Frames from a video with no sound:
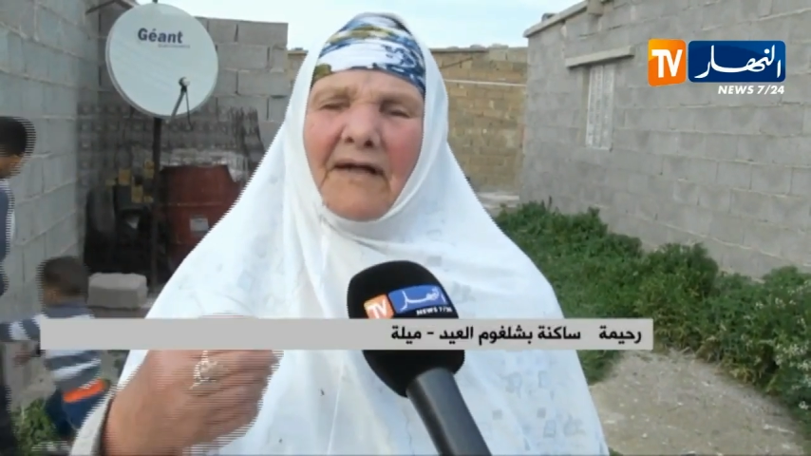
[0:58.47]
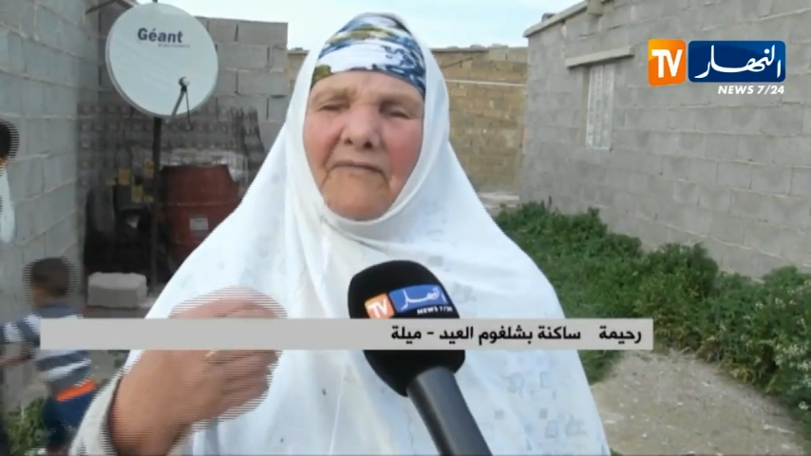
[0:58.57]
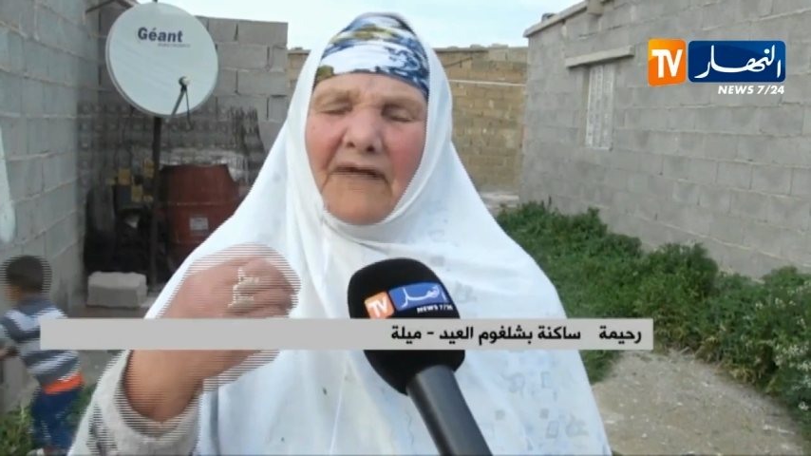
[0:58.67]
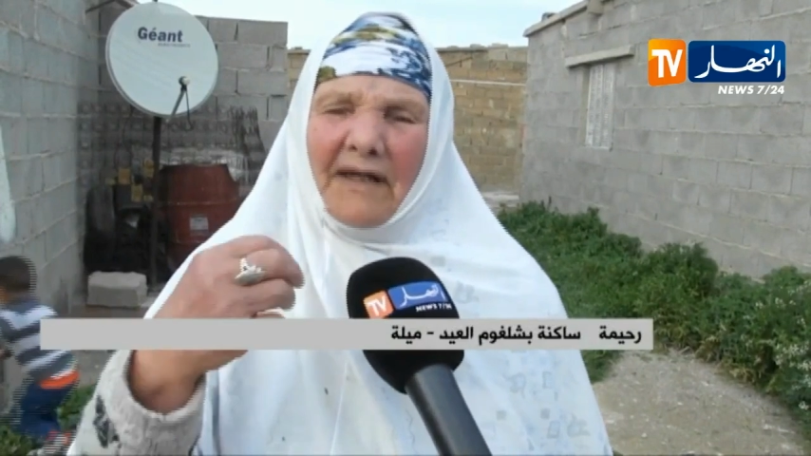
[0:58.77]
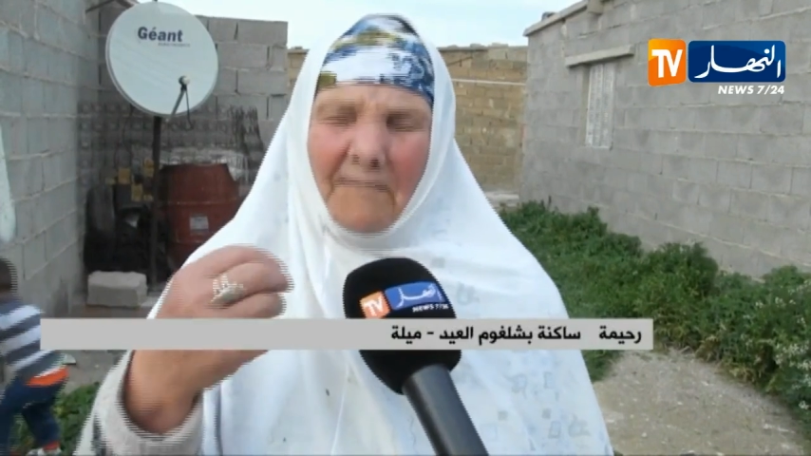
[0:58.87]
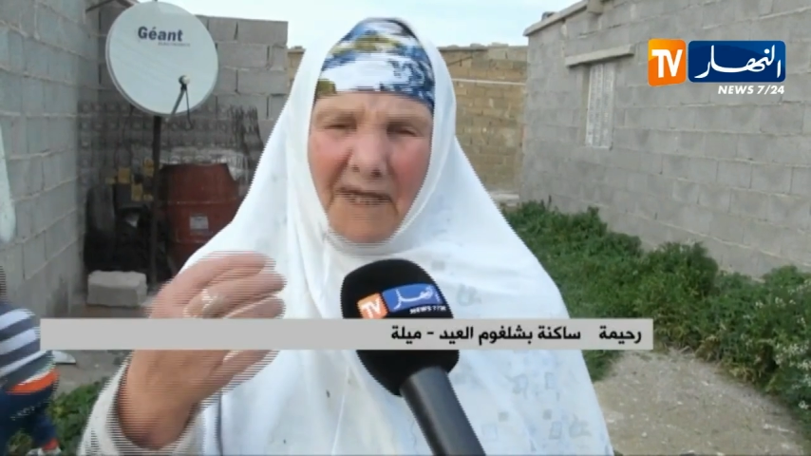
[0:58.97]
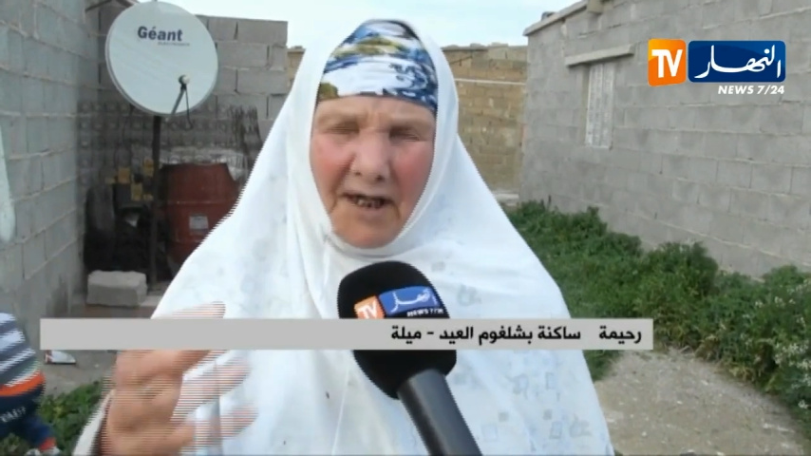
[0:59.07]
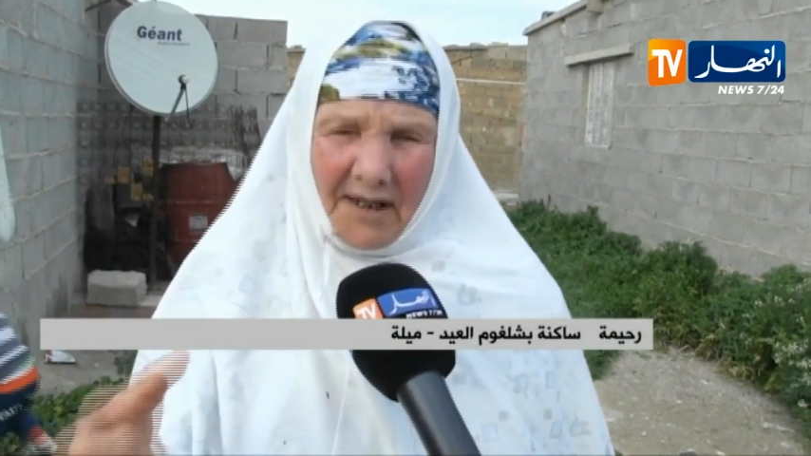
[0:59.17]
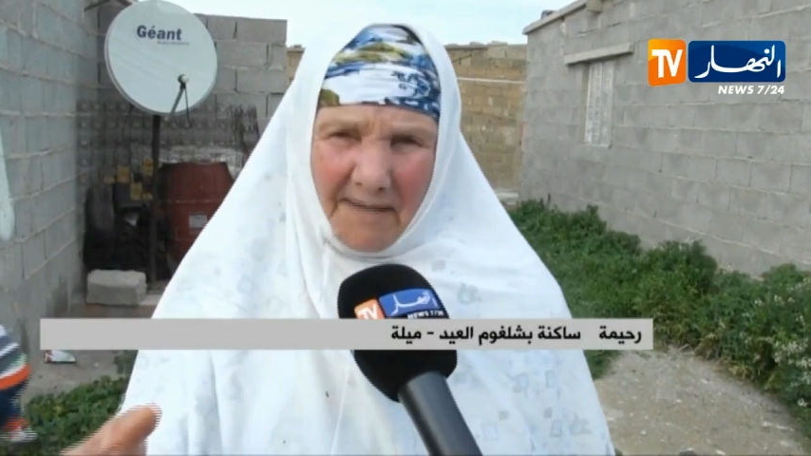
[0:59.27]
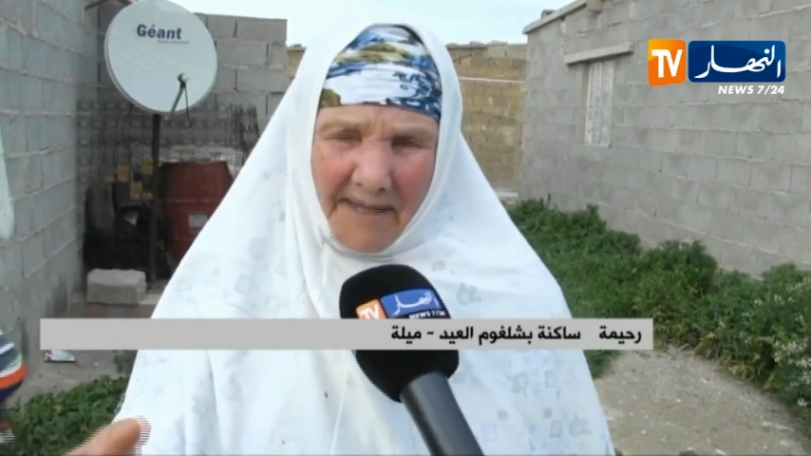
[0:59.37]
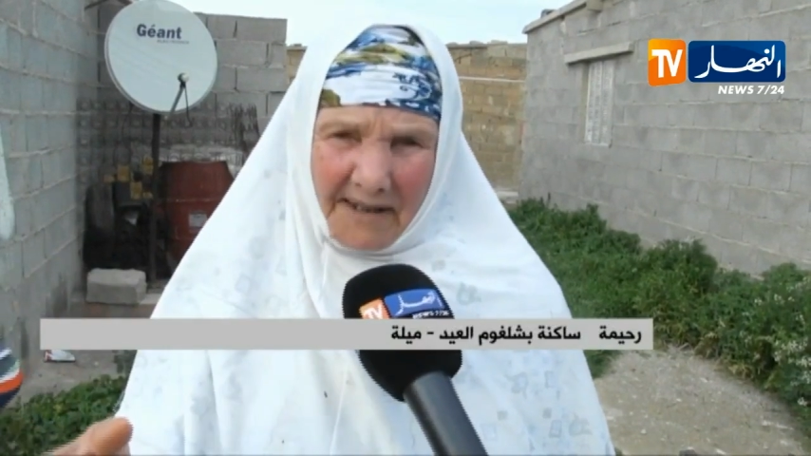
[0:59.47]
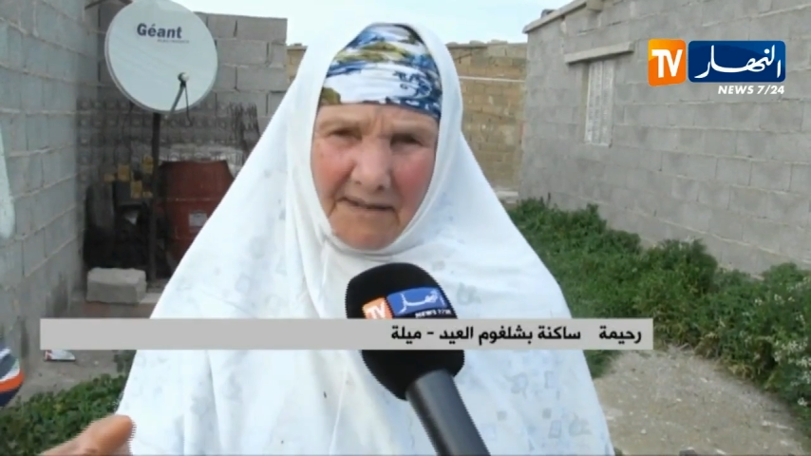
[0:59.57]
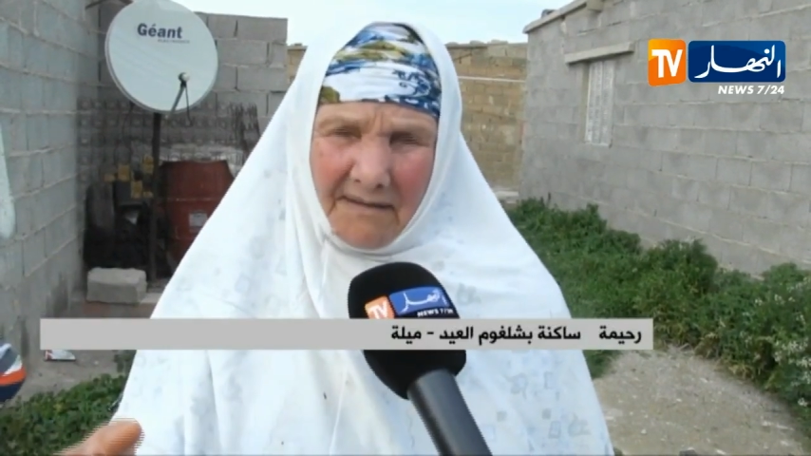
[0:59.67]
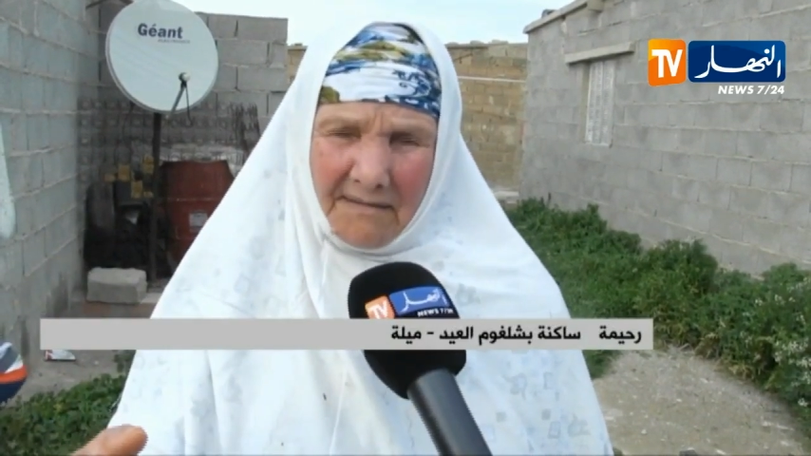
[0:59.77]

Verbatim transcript: في الهم الاكبر